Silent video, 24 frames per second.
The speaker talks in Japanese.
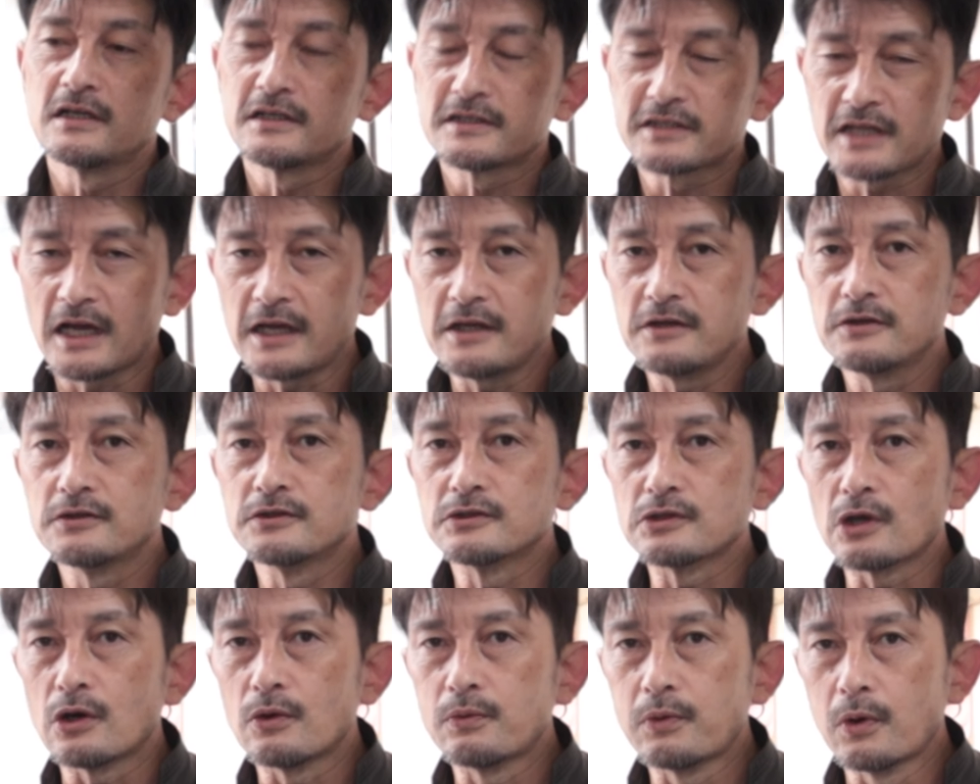左右
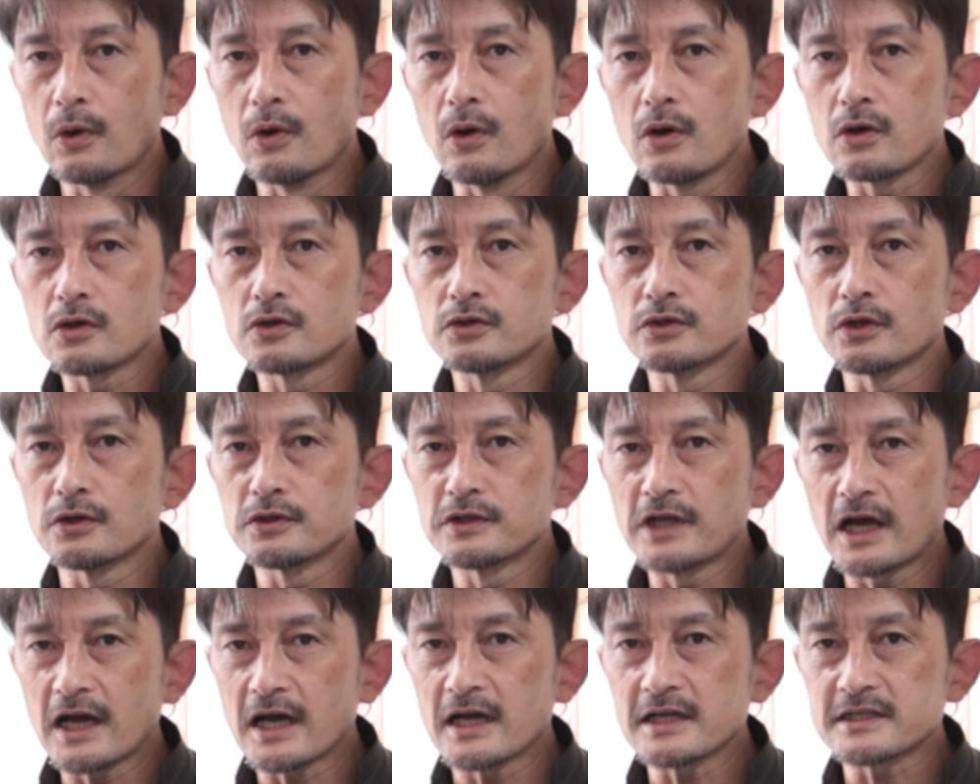のフォーク
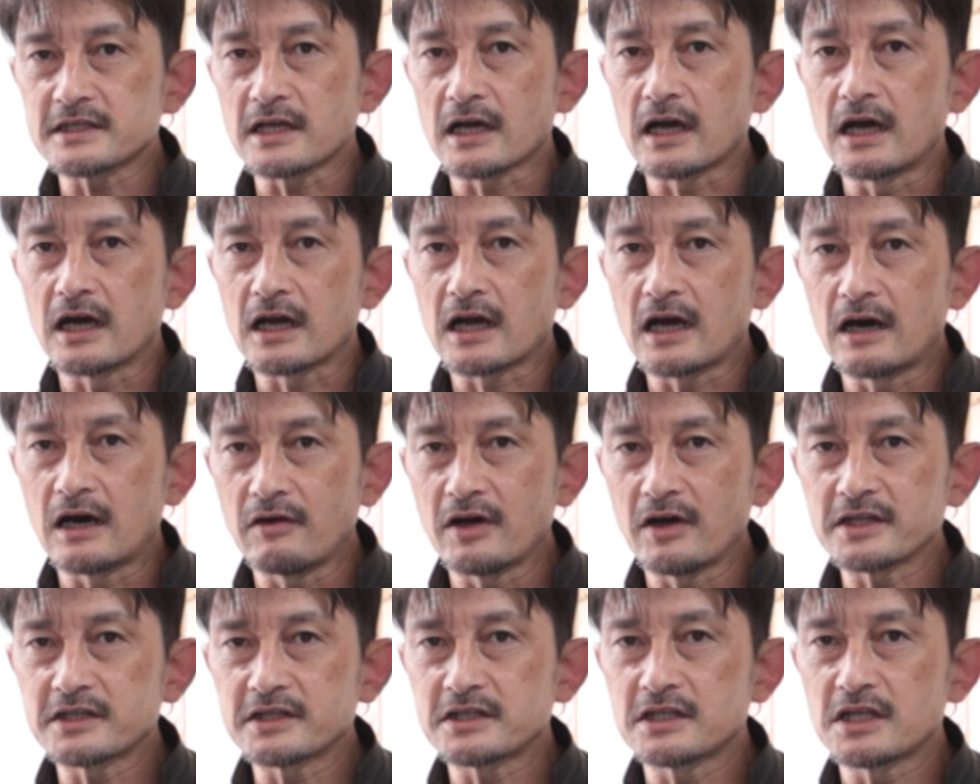の長さが変
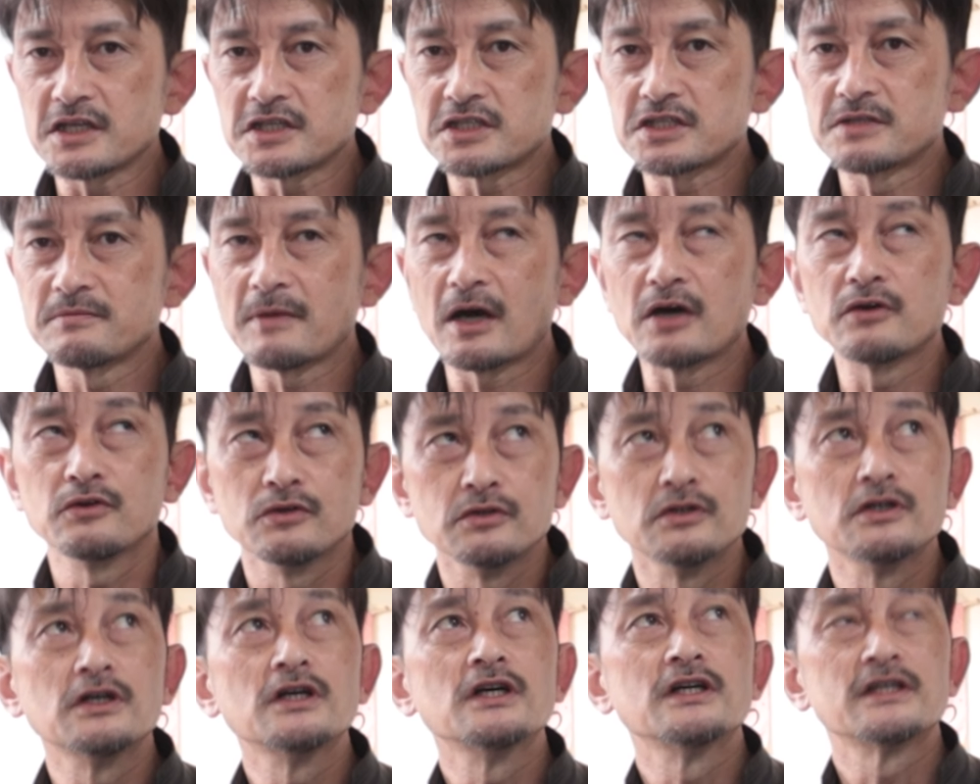わってしま
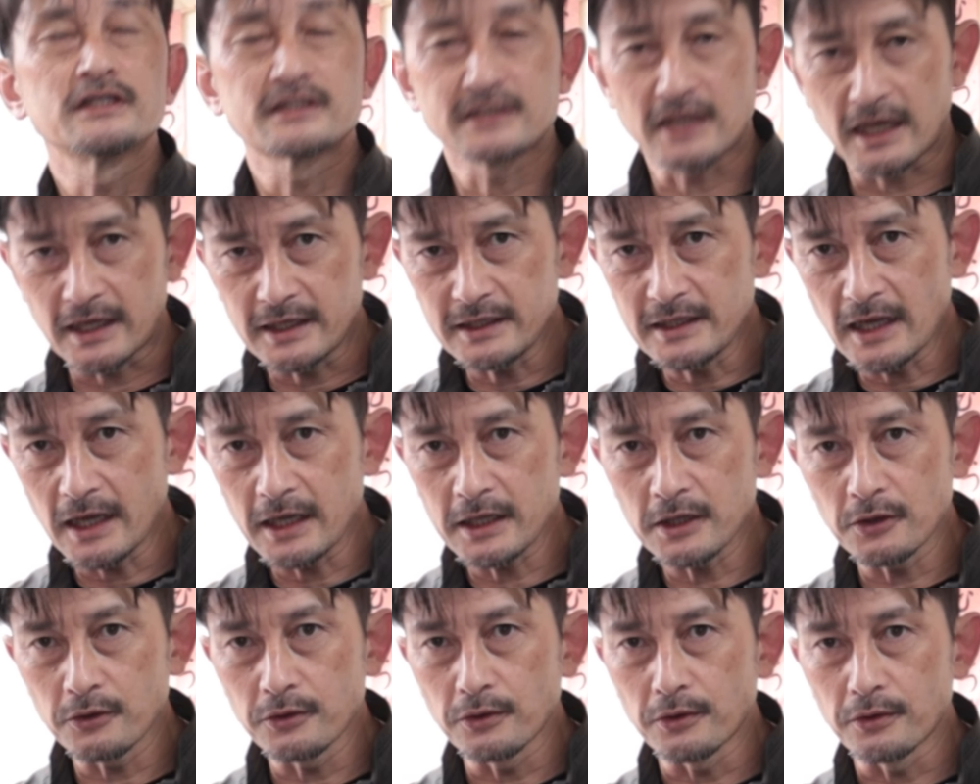う最
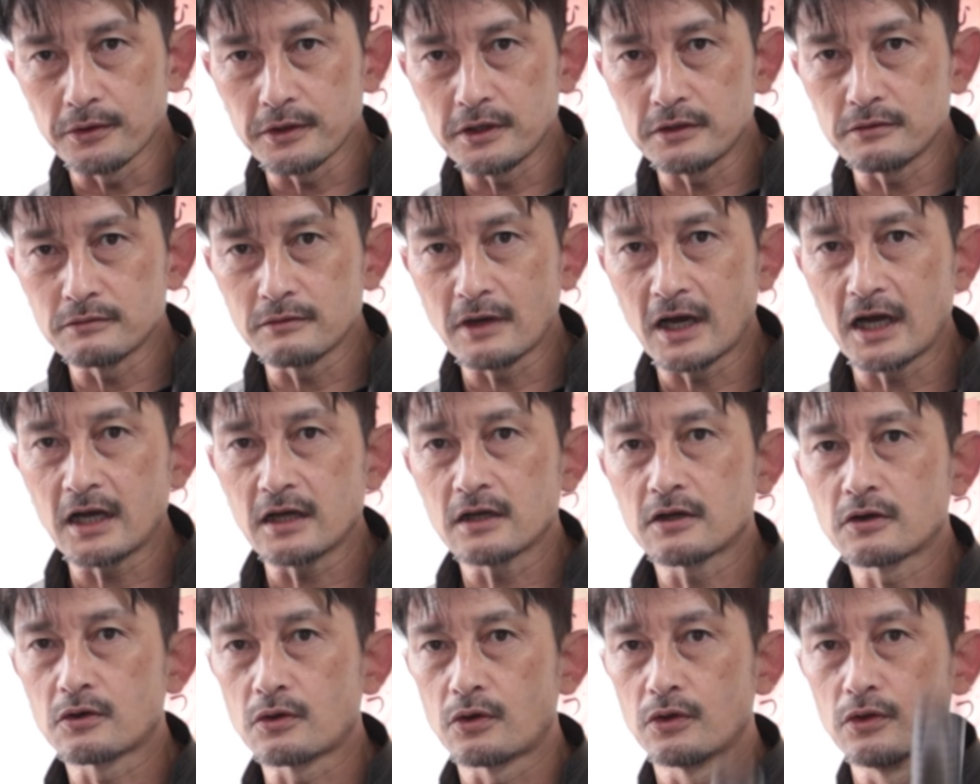大の要因は
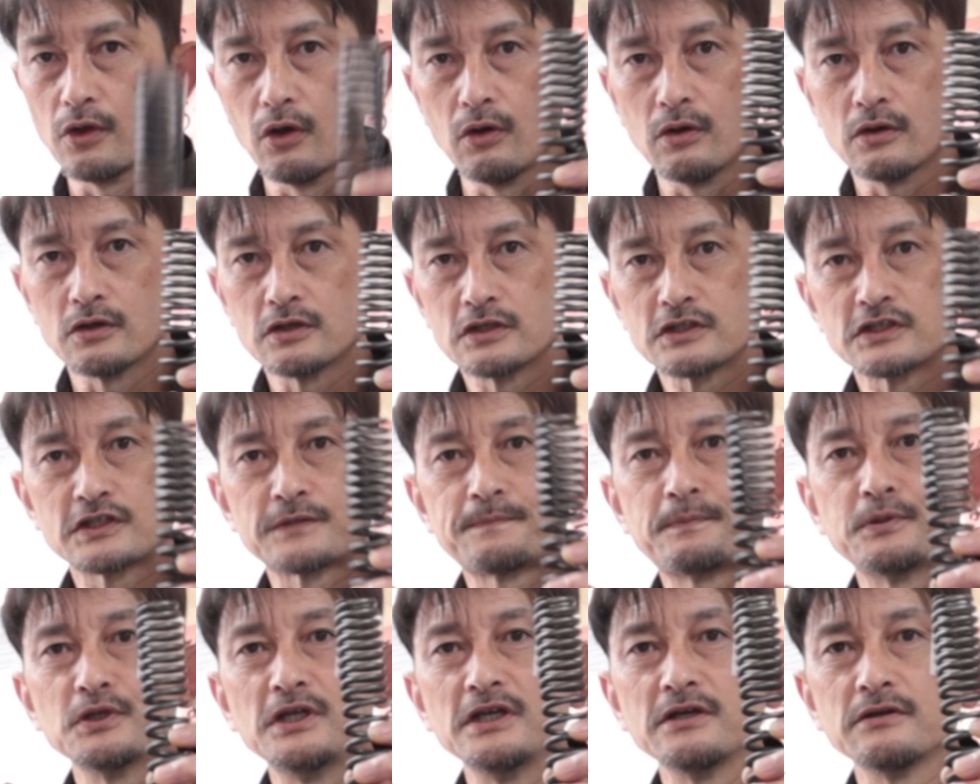この
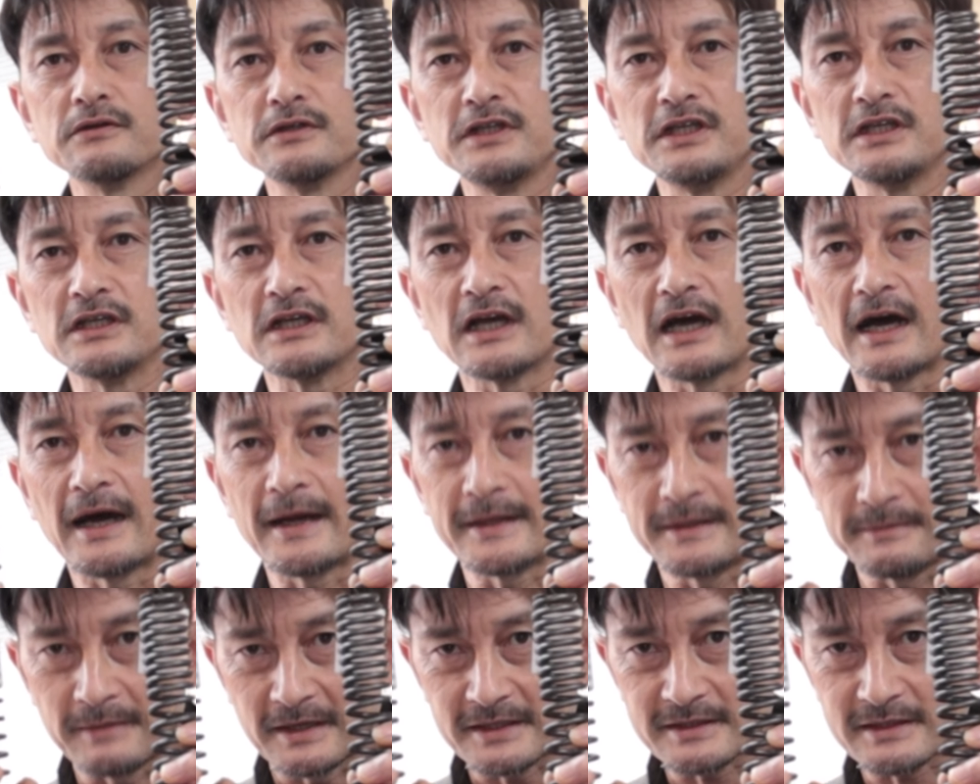スプリングに
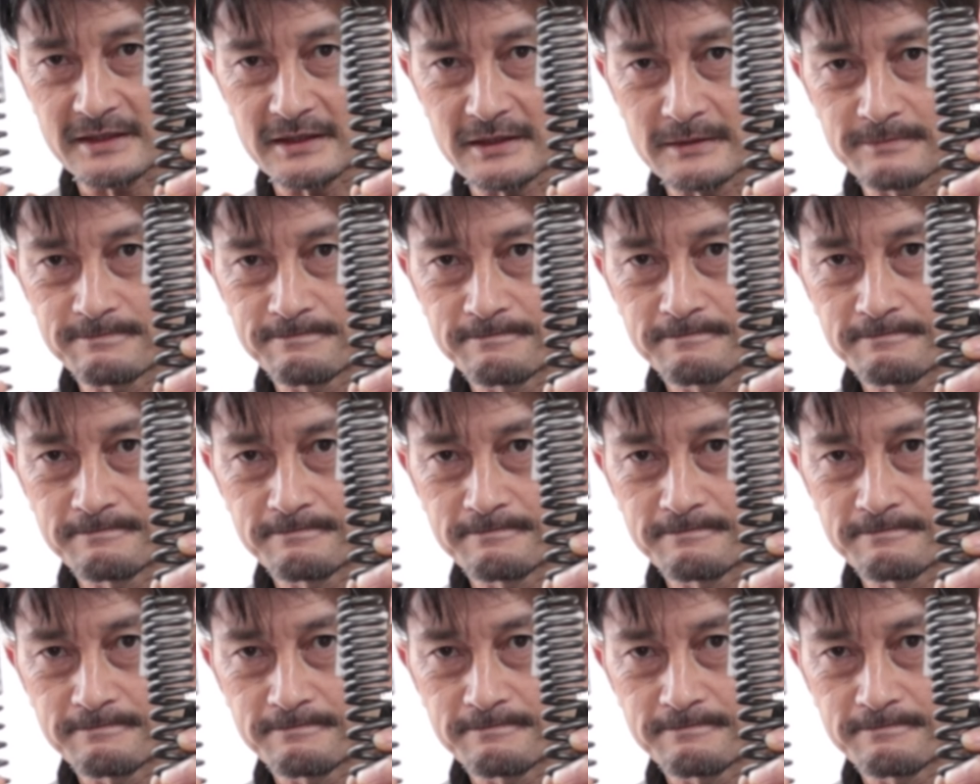あります。